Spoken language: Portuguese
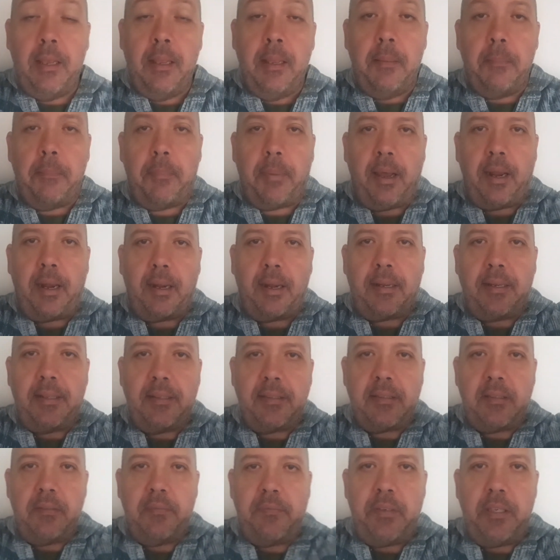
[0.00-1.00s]
Para que esse
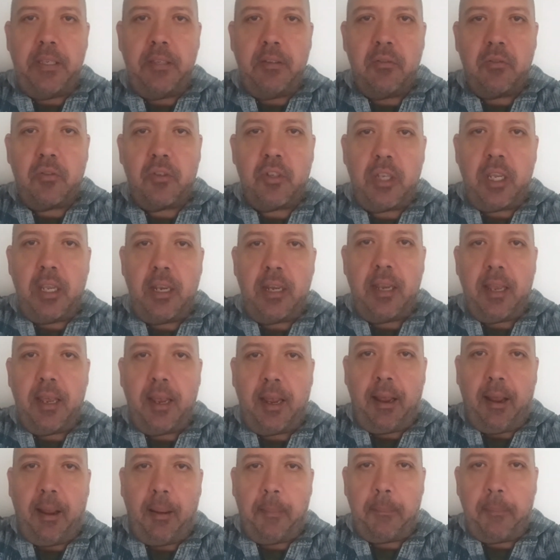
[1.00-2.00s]
vídeo chegue
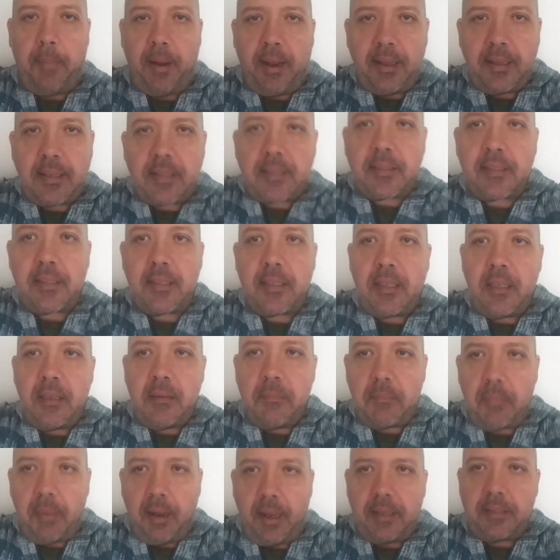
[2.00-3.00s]
a mais e
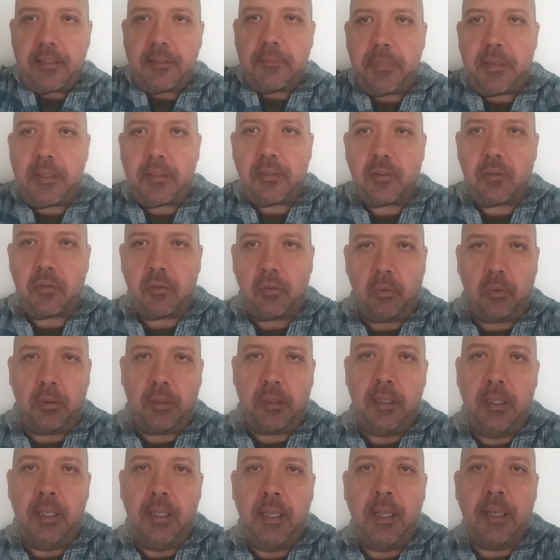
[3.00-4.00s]
mais pessoas
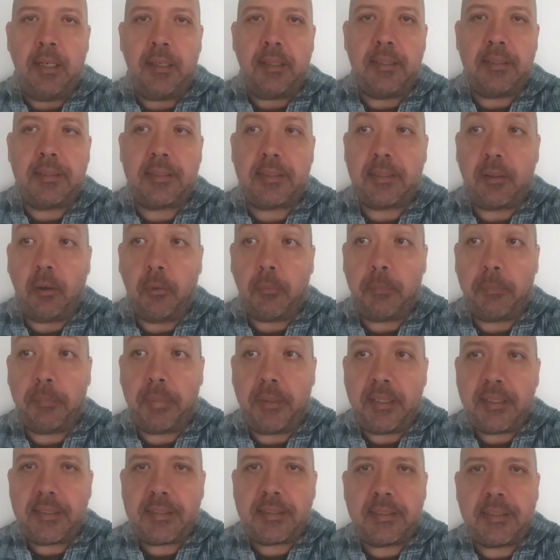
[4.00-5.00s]
que estão
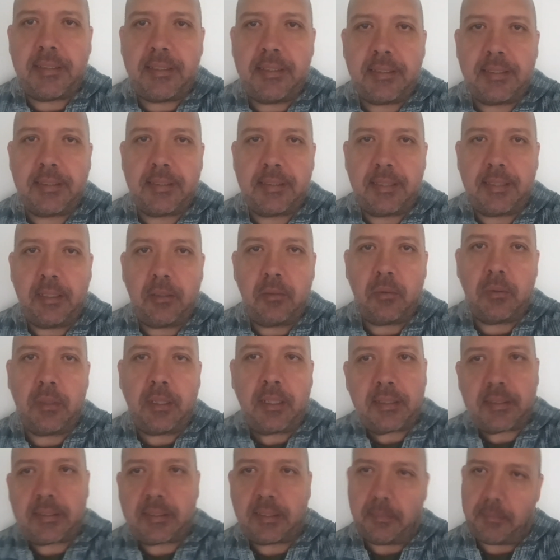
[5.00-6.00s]
precisando
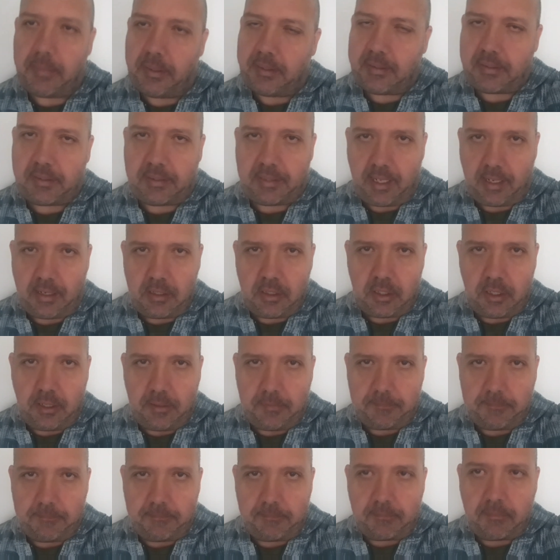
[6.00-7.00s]
dessa mensagem.
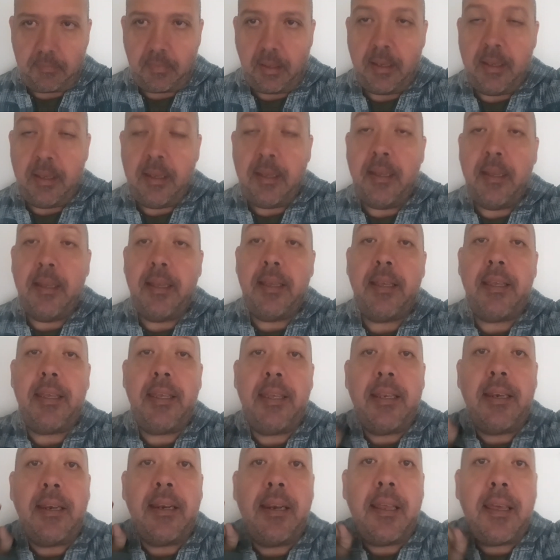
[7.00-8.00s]
E
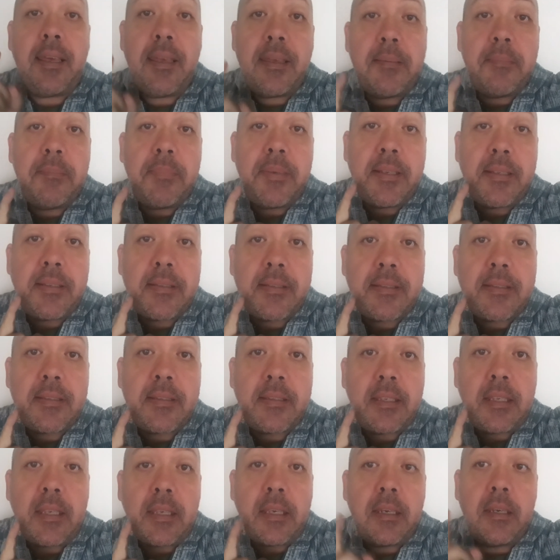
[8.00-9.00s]

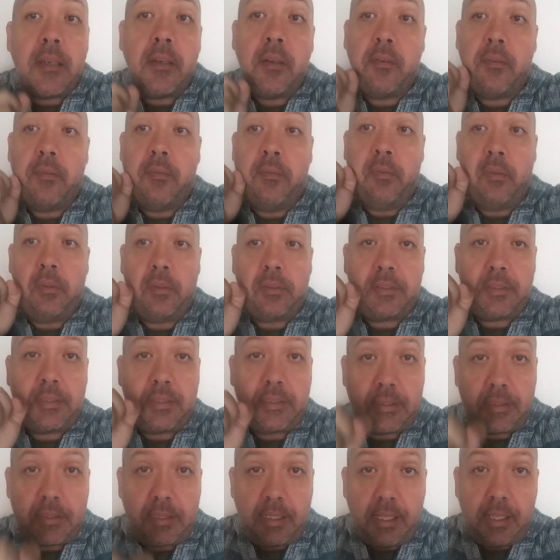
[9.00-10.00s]
lembre-se,
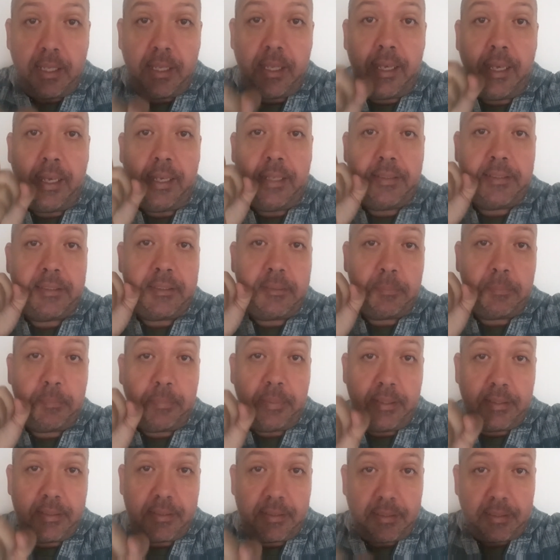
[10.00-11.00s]
você é
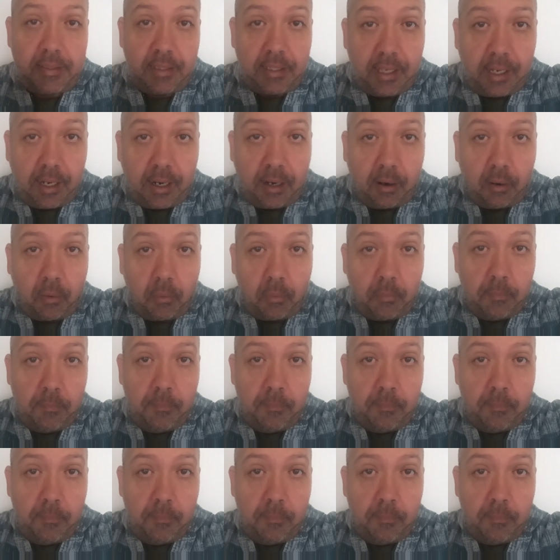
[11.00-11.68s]
especial.